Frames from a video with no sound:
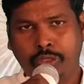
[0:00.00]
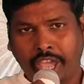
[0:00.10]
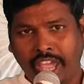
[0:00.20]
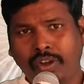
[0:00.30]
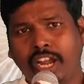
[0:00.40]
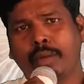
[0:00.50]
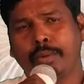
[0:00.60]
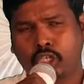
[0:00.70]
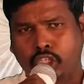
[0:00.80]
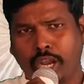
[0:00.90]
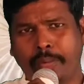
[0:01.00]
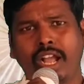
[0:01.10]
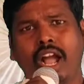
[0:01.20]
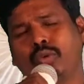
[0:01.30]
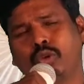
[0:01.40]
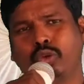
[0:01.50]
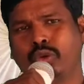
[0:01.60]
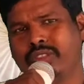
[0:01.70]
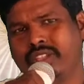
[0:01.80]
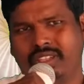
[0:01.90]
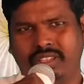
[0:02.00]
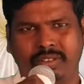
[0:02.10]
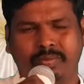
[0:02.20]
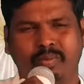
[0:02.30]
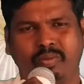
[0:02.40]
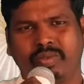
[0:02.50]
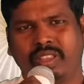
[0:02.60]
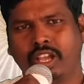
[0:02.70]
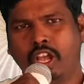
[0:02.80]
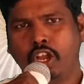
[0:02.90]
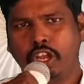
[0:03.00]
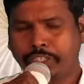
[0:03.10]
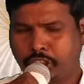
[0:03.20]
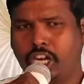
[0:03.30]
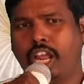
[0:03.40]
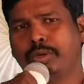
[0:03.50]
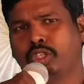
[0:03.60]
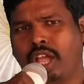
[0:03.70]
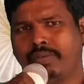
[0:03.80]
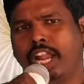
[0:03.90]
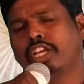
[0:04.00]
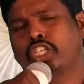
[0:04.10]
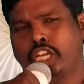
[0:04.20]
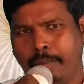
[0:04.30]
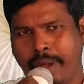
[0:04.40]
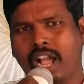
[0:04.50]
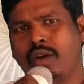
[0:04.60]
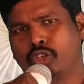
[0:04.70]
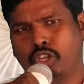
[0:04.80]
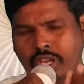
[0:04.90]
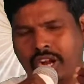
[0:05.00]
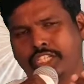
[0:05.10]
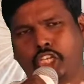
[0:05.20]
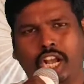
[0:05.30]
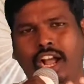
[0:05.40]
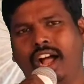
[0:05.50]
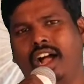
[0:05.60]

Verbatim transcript: దేవాలయము క్షేమంగా ఉంటుంది ఎర్షలేము దేవాలయం క్షేమంగా ఉంటుంది రాజా